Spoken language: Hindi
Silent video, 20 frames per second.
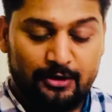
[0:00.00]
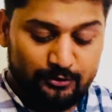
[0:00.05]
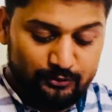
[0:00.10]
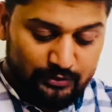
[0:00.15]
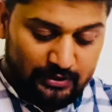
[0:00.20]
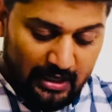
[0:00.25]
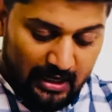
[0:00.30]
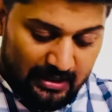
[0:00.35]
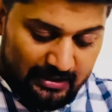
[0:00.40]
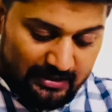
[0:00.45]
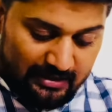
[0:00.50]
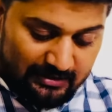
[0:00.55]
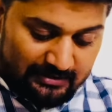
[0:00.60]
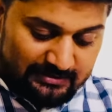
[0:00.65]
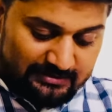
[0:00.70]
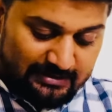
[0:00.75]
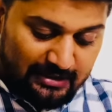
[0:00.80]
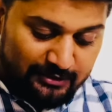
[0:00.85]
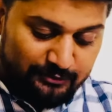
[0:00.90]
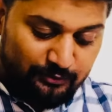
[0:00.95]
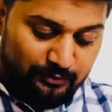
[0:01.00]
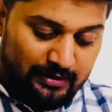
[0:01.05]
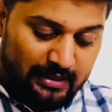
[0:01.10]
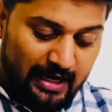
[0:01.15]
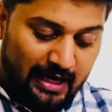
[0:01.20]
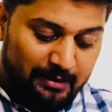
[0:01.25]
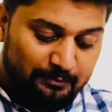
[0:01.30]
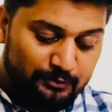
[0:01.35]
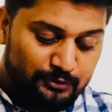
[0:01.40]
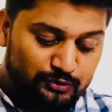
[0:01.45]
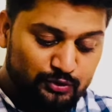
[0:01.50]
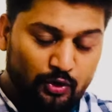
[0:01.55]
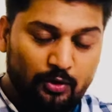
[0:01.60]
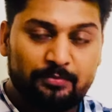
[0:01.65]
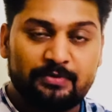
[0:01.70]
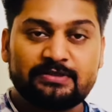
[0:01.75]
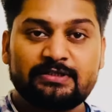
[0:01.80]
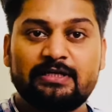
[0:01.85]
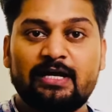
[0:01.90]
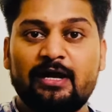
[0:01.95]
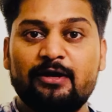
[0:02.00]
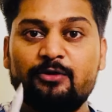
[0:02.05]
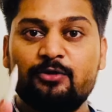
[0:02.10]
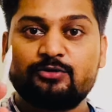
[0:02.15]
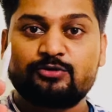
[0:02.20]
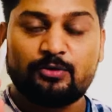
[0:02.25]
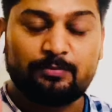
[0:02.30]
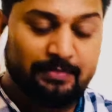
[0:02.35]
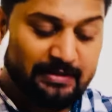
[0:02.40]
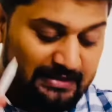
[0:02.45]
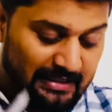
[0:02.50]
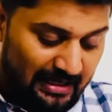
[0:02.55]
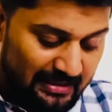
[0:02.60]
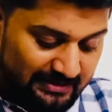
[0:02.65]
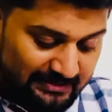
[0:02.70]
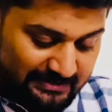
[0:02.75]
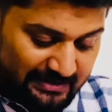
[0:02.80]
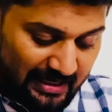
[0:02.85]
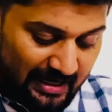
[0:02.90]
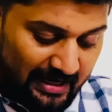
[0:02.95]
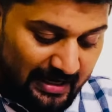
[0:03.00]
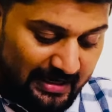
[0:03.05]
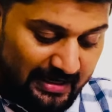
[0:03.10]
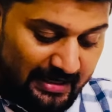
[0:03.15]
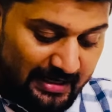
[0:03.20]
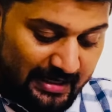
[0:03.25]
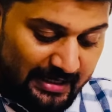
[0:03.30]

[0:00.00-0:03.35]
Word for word: तो यहाँ गर्ल्स का जो गया है वो चौबीस हज़ार नौ सौ गया है